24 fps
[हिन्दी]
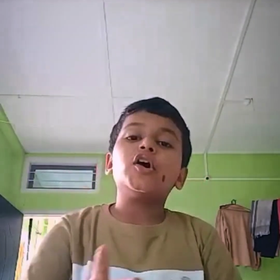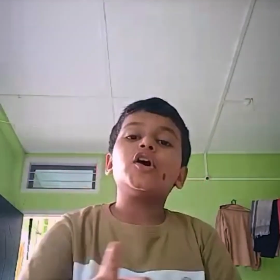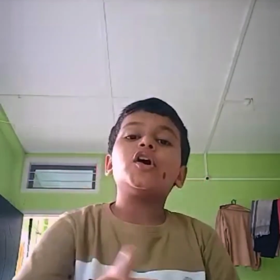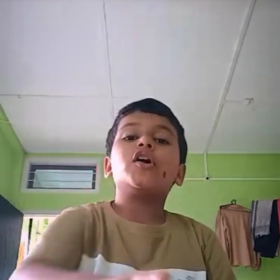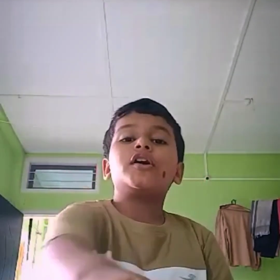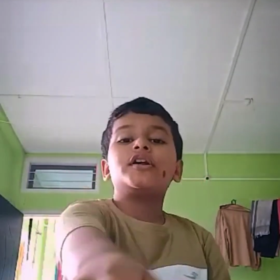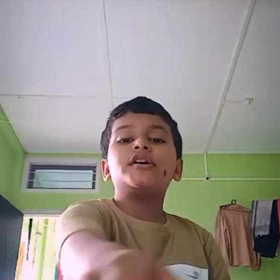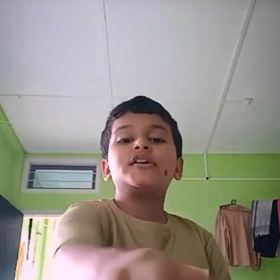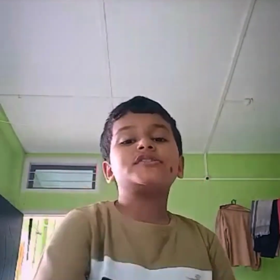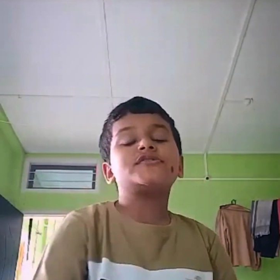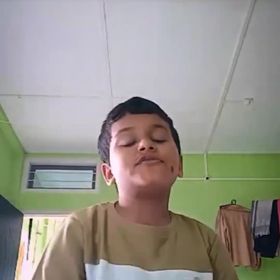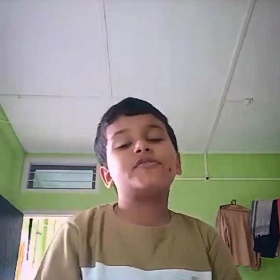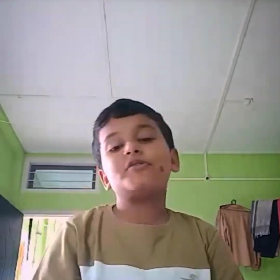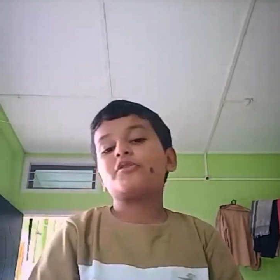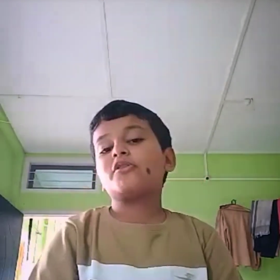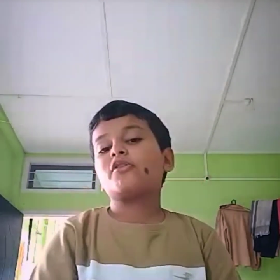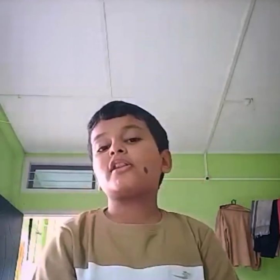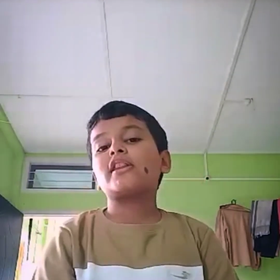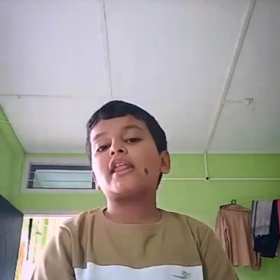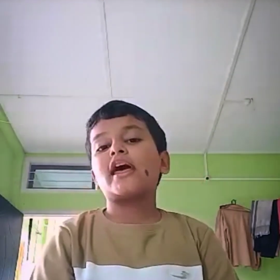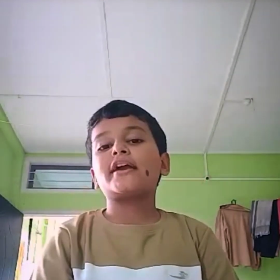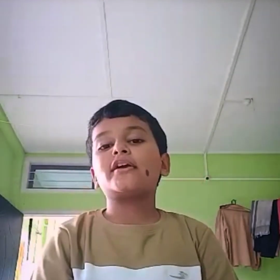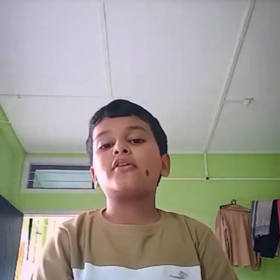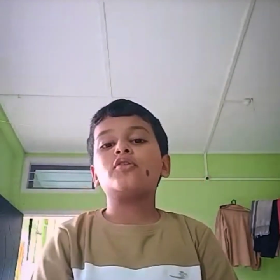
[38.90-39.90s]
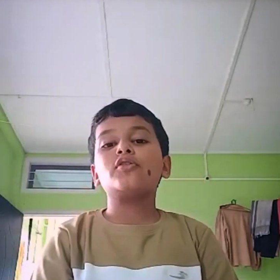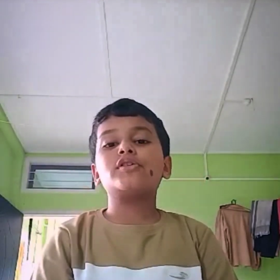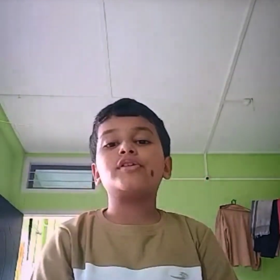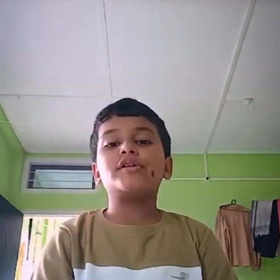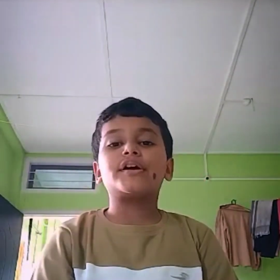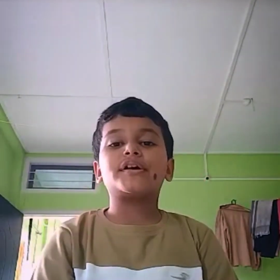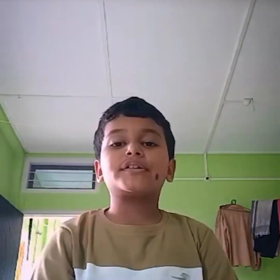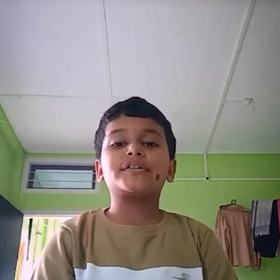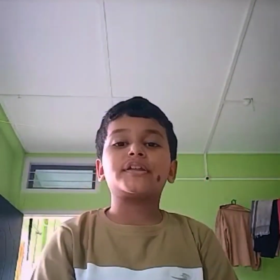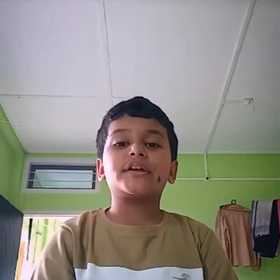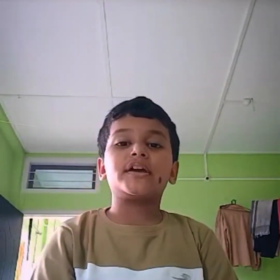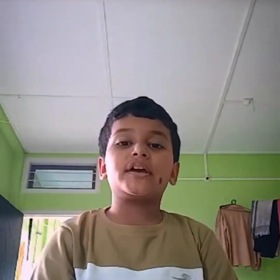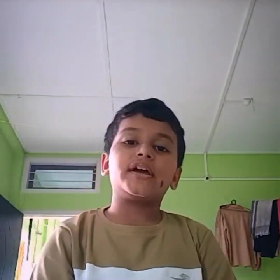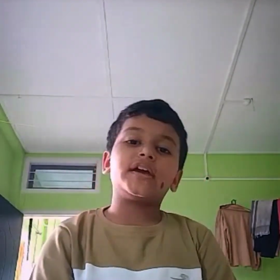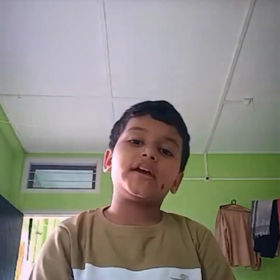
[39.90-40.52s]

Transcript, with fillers: और इस वीडियो को लाइक गोल रखते